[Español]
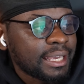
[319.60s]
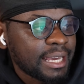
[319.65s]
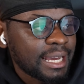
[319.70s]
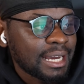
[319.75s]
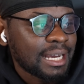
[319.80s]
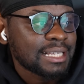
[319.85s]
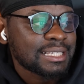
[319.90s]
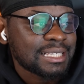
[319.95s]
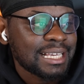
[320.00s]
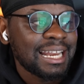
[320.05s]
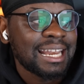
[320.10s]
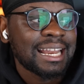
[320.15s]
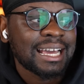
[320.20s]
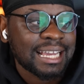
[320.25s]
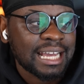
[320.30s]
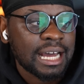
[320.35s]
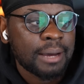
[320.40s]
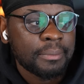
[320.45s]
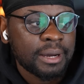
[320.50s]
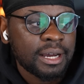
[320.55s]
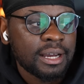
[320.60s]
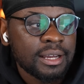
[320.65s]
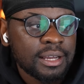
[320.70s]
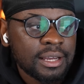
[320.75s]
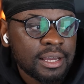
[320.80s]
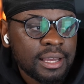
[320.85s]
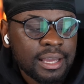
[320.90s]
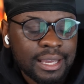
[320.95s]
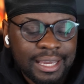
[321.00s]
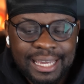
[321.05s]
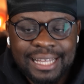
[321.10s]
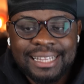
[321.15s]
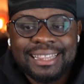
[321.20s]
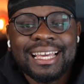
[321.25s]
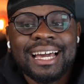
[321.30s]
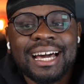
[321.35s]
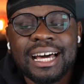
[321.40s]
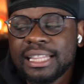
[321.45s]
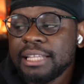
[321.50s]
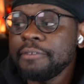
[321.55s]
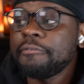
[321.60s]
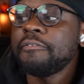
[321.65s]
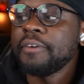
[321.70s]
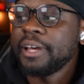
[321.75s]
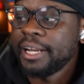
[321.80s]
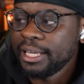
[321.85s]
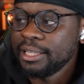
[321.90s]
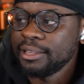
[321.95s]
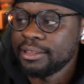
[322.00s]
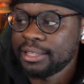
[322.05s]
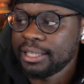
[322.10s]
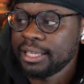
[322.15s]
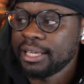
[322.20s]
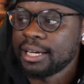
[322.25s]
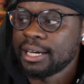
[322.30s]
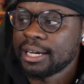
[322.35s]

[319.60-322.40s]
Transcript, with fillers: que hagas en la cama que te haga diferente